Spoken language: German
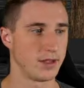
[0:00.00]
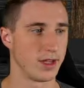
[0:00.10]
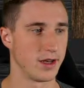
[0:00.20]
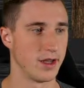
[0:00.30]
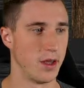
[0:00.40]

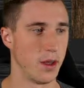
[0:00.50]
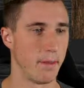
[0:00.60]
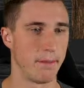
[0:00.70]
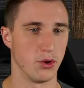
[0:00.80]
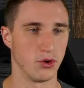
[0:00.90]
den
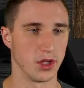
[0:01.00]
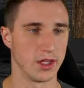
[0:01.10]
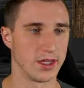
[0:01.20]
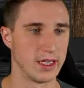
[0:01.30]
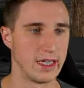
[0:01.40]

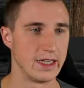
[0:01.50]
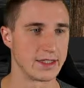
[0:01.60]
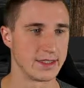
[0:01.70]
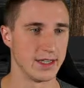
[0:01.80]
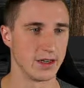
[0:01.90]
Pöttinger
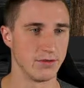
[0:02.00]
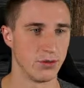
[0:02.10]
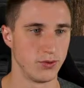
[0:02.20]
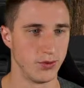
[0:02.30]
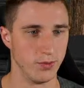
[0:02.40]

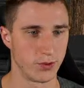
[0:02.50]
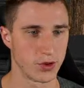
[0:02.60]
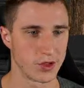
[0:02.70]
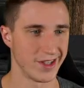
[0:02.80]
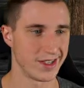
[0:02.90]
Servo
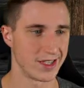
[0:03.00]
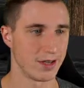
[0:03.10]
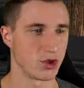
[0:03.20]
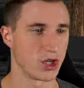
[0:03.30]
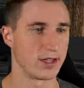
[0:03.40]
25 am
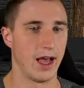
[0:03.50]
Start.